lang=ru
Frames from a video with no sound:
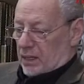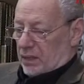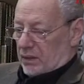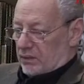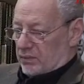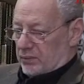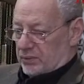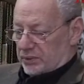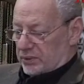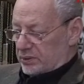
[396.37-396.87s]

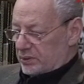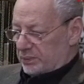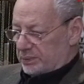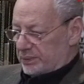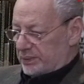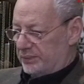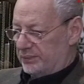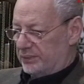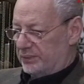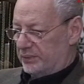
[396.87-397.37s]
Вот,
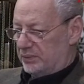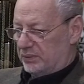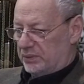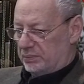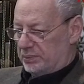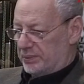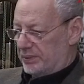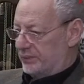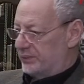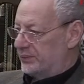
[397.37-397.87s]
собственно, все о
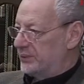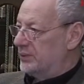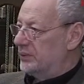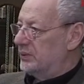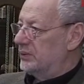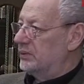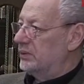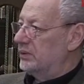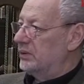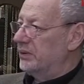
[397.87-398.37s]
переводе.
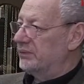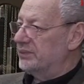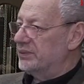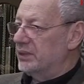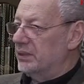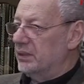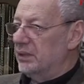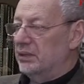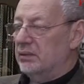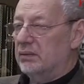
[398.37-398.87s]
Я
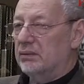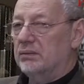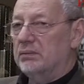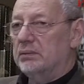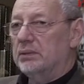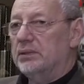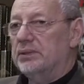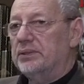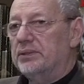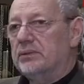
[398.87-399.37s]
всегда это
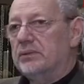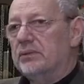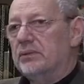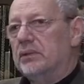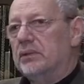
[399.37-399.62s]
любил еще